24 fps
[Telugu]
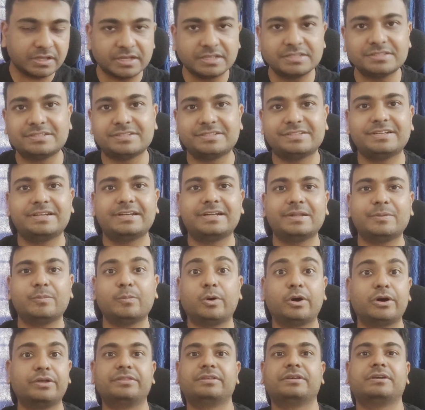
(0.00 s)
కన్సిస్టెంట్లీ
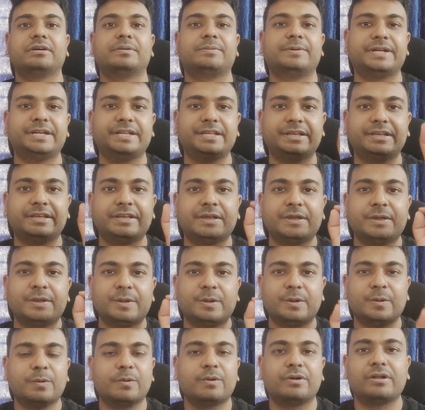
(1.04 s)
బాగుంది కాబట్టి
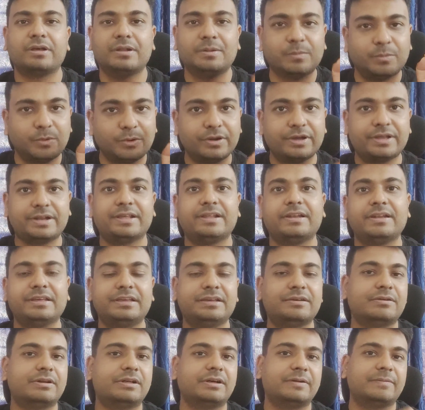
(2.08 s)
ఓవరాల్ మోయిన్ అలీ
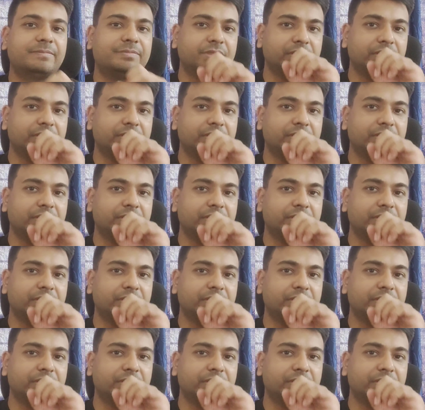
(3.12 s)
కూడా